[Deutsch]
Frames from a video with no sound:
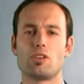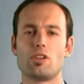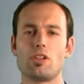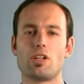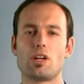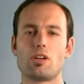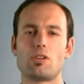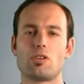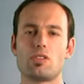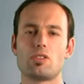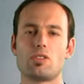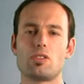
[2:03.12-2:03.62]

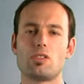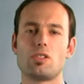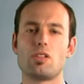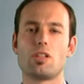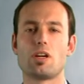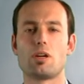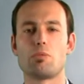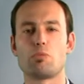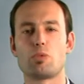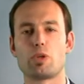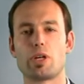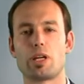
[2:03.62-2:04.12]
Sonderkosten,
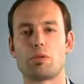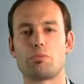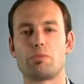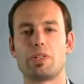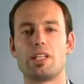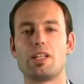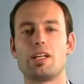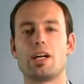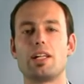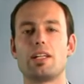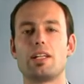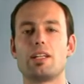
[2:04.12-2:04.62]
die ein Projekt
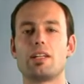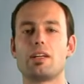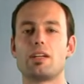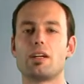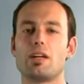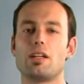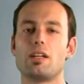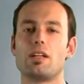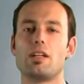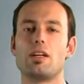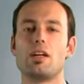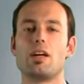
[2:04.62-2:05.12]
beinhalten
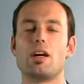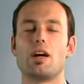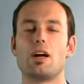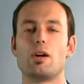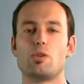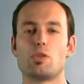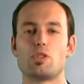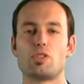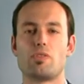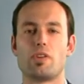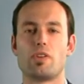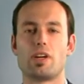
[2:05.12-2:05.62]
kann,
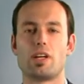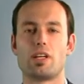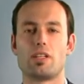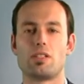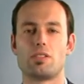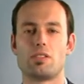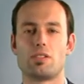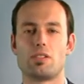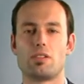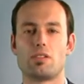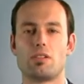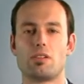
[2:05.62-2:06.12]

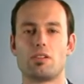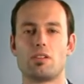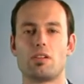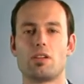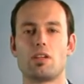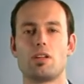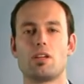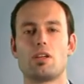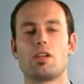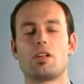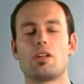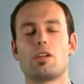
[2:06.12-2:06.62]
ausweisen.
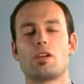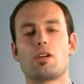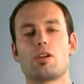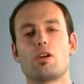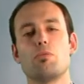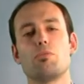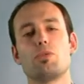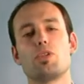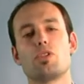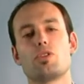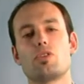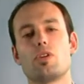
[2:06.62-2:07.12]

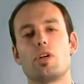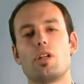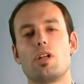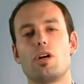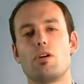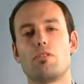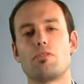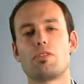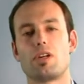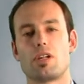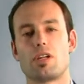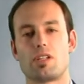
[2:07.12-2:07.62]
Kommt es zu einer
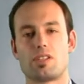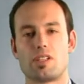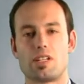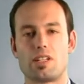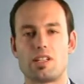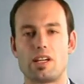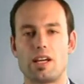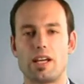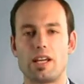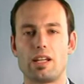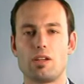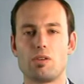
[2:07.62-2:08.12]

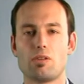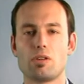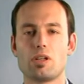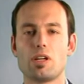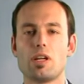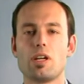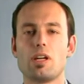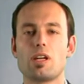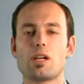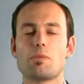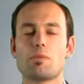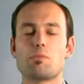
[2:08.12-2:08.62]
Auftragserteilung,
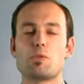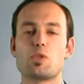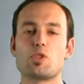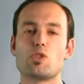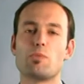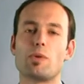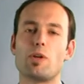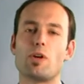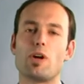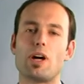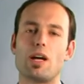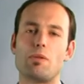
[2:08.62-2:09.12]
gibt es
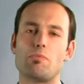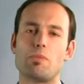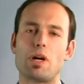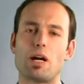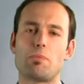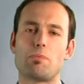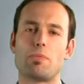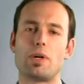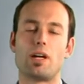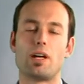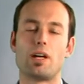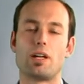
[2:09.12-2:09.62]
immer noch einen,
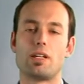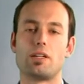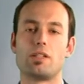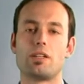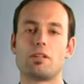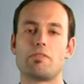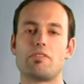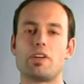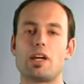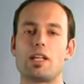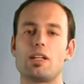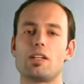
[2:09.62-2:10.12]

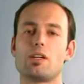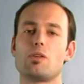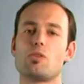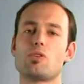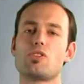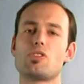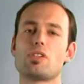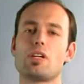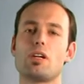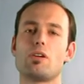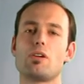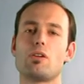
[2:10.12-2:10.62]
einen
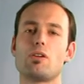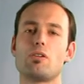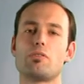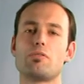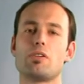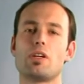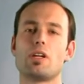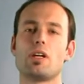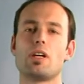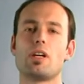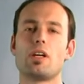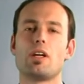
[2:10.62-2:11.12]

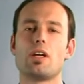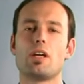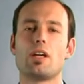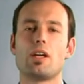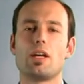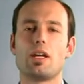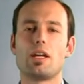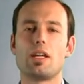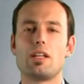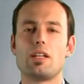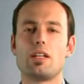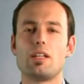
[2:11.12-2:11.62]
Fertigungskickoff,
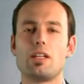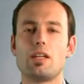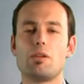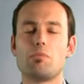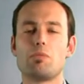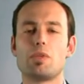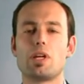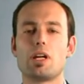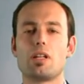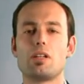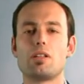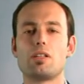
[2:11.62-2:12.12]
in
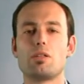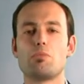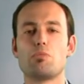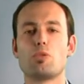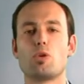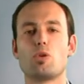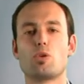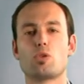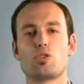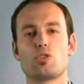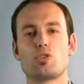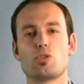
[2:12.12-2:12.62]
dem dann die
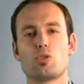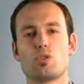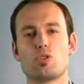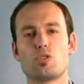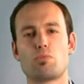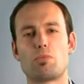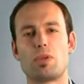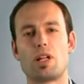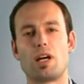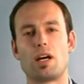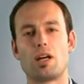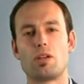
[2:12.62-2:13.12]

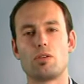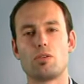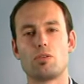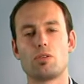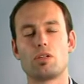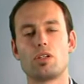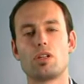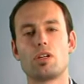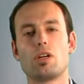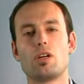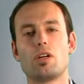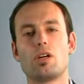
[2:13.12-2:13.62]

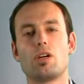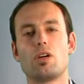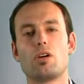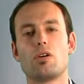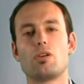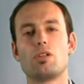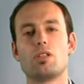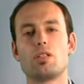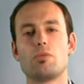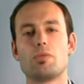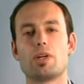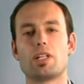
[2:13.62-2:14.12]
Produktionsplanung
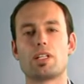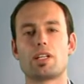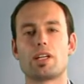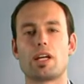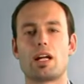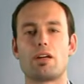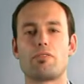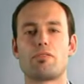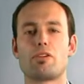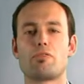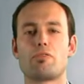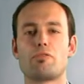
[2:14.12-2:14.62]
und die
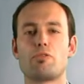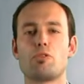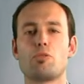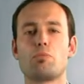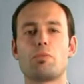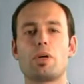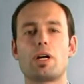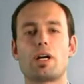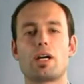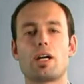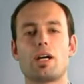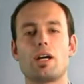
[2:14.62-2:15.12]

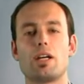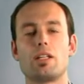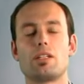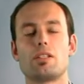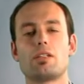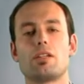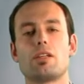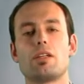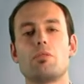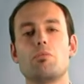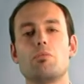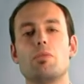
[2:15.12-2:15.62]

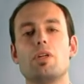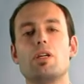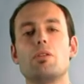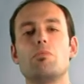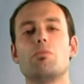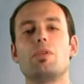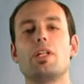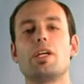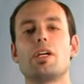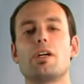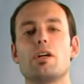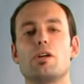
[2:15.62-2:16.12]
Materialverfügbarkeit im
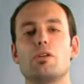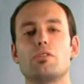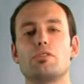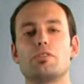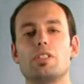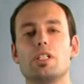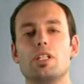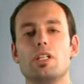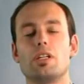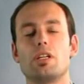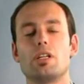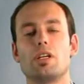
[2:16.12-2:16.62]
Hinblick auf
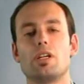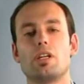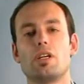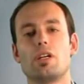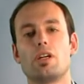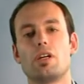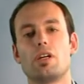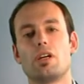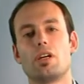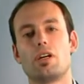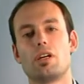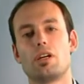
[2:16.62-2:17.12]
die
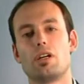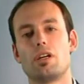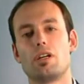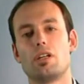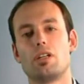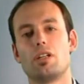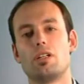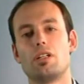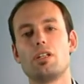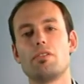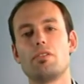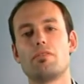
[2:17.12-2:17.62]
äh,
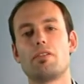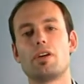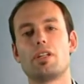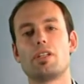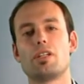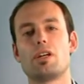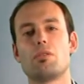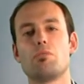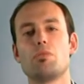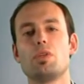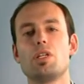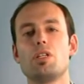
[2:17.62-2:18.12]

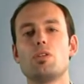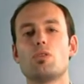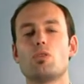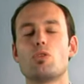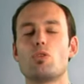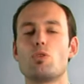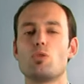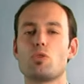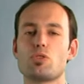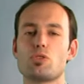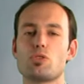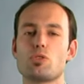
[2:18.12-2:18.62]
Liefertermine
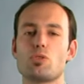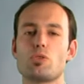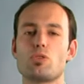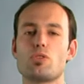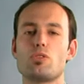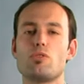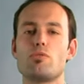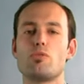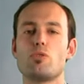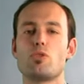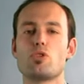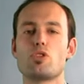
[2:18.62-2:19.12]
und
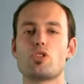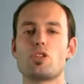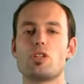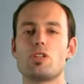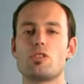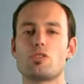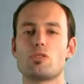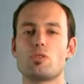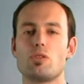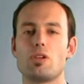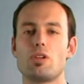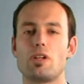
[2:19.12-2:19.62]
Losgrößenwünsche
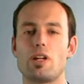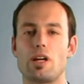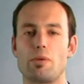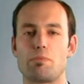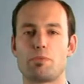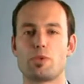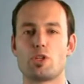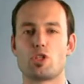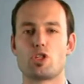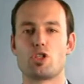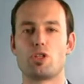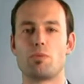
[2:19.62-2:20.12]
des Kunden
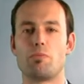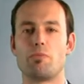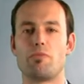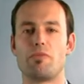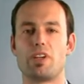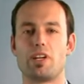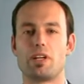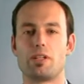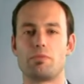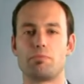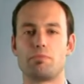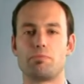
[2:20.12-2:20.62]
abgestimmt
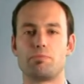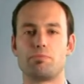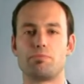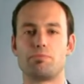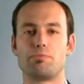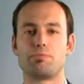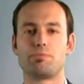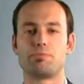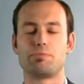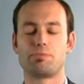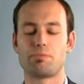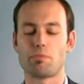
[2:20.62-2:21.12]
werden.
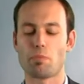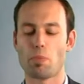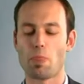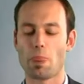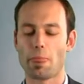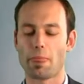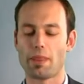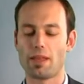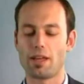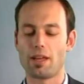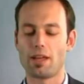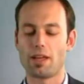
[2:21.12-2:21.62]

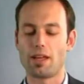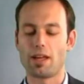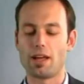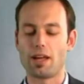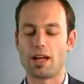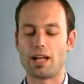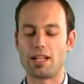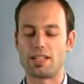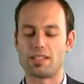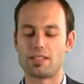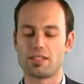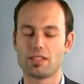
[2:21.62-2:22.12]

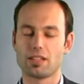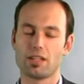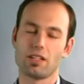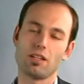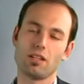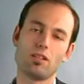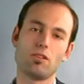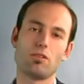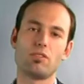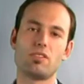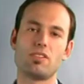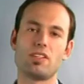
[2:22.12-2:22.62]
Als
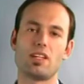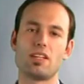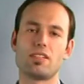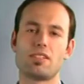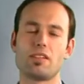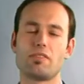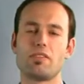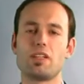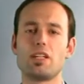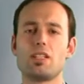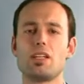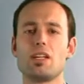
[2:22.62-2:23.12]
dritten und sehr,
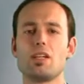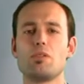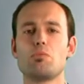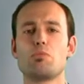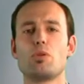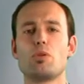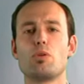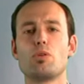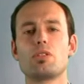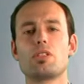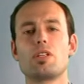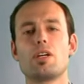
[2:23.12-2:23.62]
sehr wichtigen
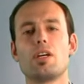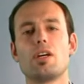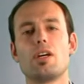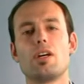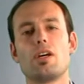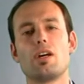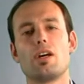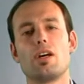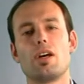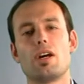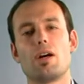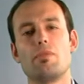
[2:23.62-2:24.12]
Punkt
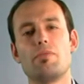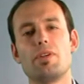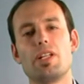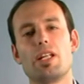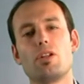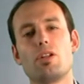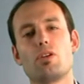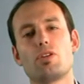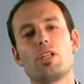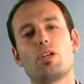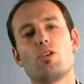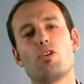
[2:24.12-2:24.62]
haben wir
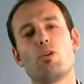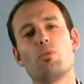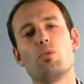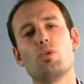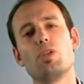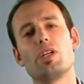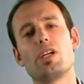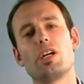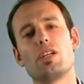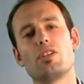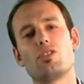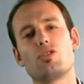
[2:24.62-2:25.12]
dann noch die
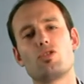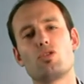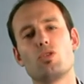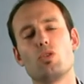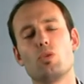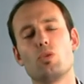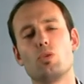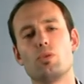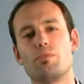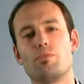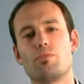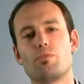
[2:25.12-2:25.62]

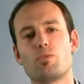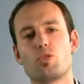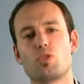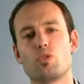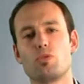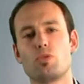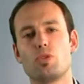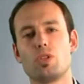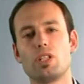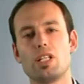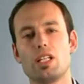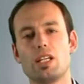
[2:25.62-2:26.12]
Kommunikation,
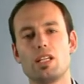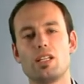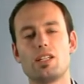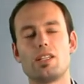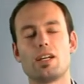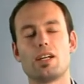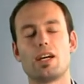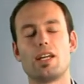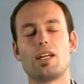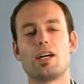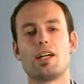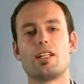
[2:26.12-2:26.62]
sowohl die
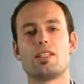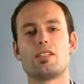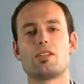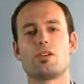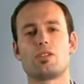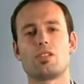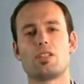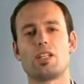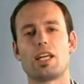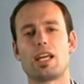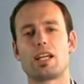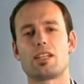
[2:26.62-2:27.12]
interne als
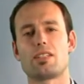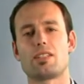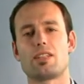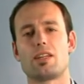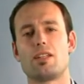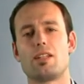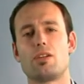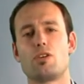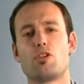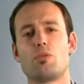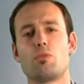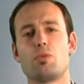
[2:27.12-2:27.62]
auch die
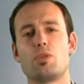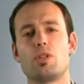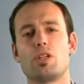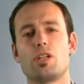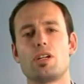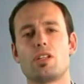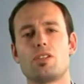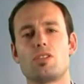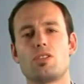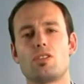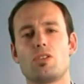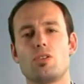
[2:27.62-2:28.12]
externe
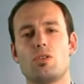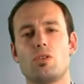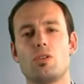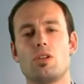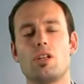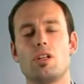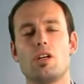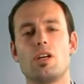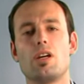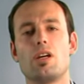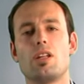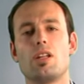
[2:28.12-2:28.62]

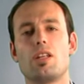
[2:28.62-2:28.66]
Kommunikation.